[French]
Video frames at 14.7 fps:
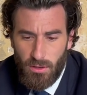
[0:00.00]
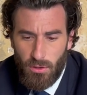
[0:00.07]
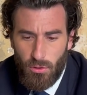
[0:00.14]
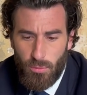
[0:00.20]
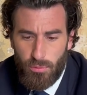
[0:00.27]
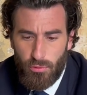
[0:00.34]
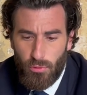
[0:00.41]

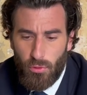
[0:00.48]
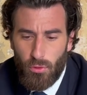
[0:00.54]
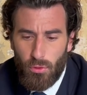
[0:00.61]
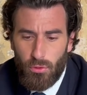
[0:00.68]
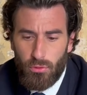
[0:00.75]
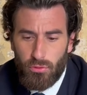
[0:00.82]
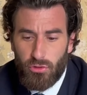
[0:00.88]
le plus
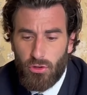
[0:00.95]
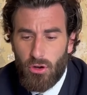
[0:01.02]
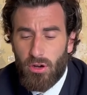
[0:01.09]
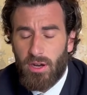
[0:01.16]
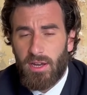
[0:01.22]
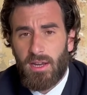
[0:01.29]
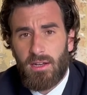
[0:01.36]
gros
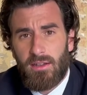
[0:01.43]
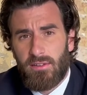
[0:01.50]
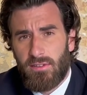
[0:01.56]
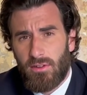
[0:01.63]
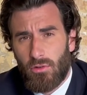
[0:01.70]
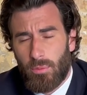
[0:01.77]
score réalisé